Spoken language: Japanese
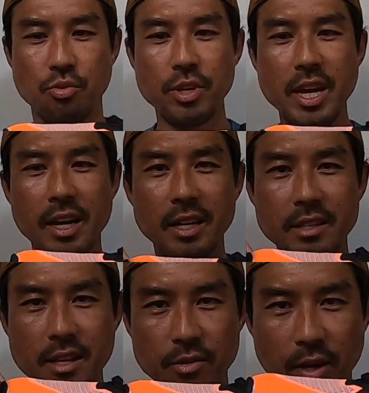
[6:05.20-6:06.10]
反り上がっ
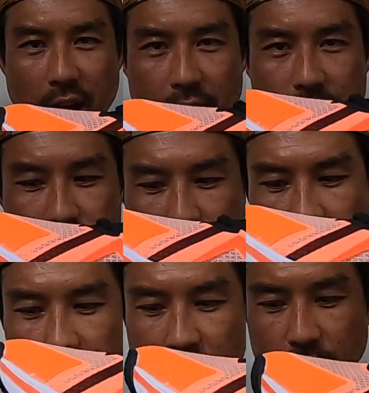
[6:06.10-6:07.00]
ているのがわ
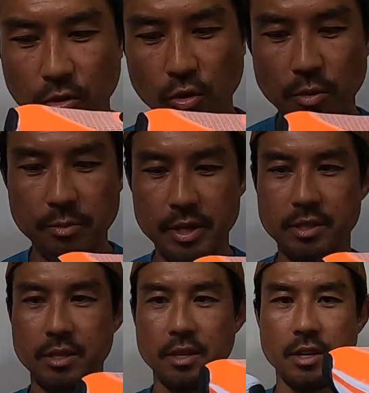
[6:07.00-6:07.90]
かるかと思いま
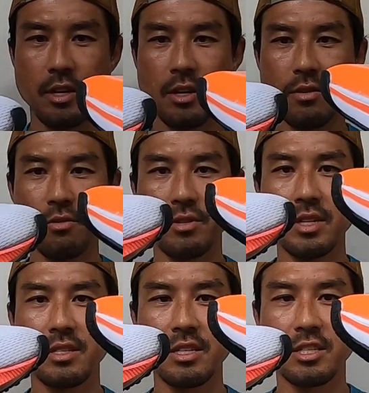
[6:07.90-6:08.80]
すこれ
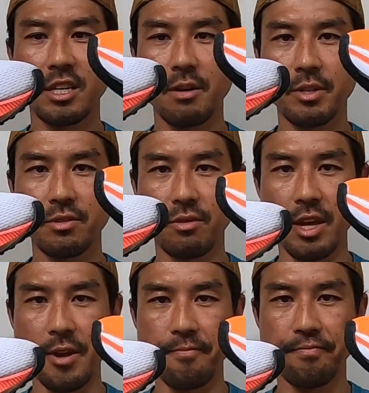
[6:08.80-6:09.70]
全然違いますよ
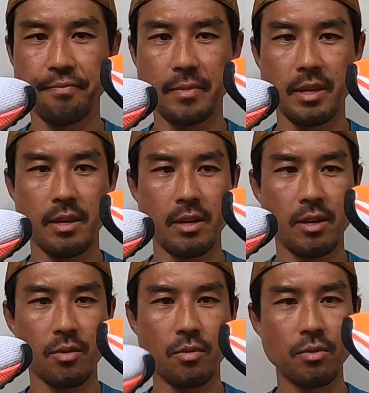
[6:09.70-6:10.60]
ね
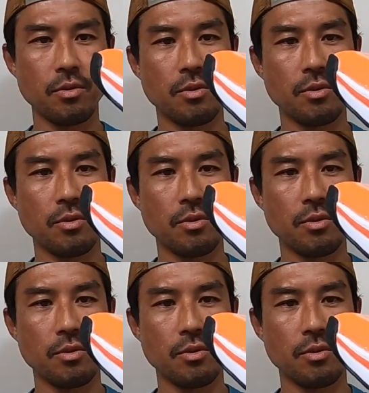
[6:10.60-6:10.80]
こ